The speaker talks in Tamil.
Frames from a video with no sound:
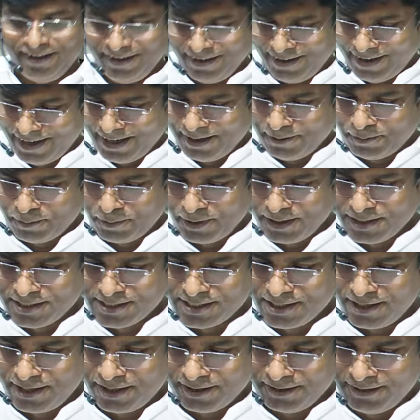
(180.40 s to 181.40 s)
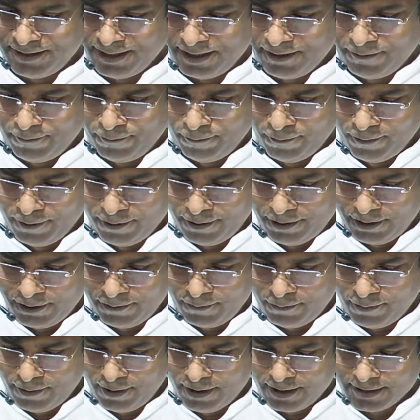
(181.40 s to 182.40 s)
இல்லை பிரைஸ் அலாட் தட்
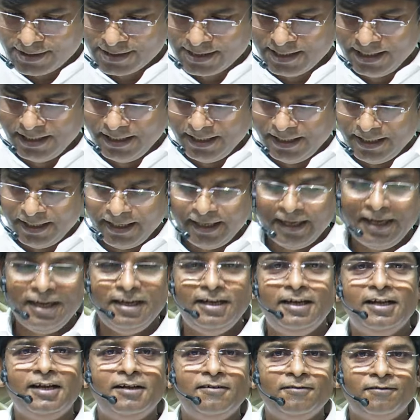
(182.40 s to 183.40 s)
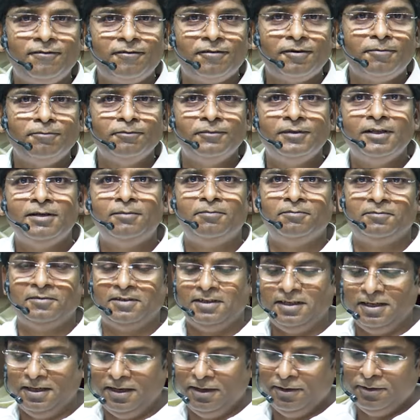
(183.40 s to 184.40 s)
வேர்ட் வாஸ் ஹிடன் ஃப்ரம் தம்
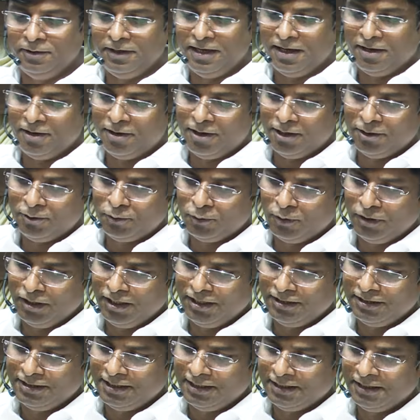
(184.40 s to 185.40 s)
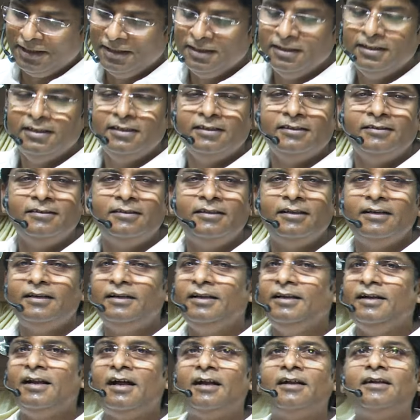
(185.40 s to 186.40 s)
them. Hallelujah. Not only that, they
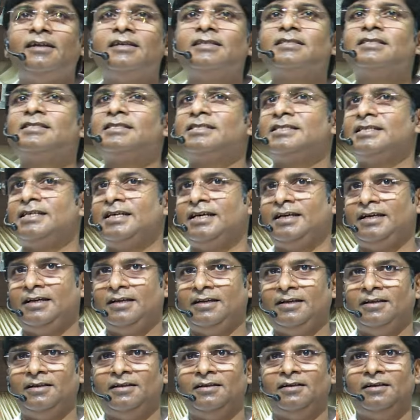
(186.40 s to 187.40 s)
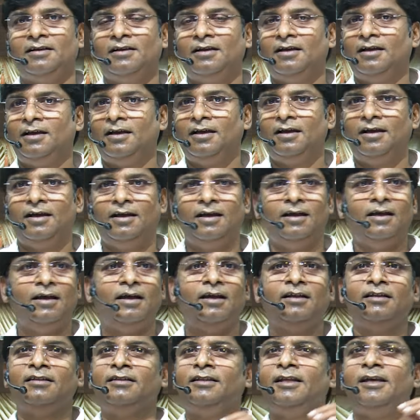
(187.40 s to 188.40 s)
didn't understand.
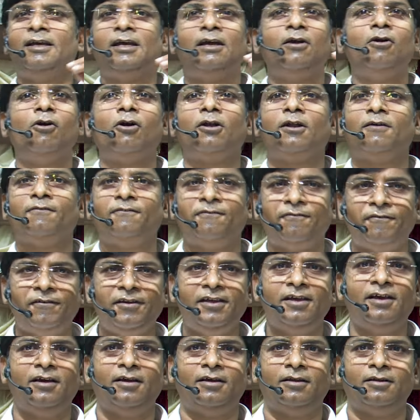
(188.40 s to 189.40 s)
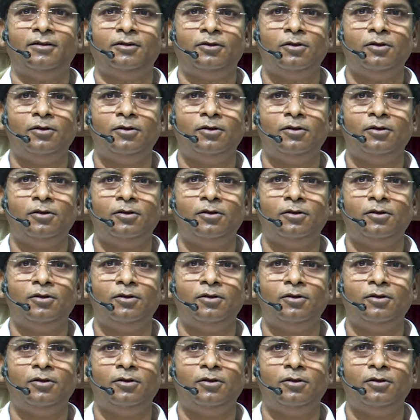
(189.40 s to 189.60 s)
And they got a fear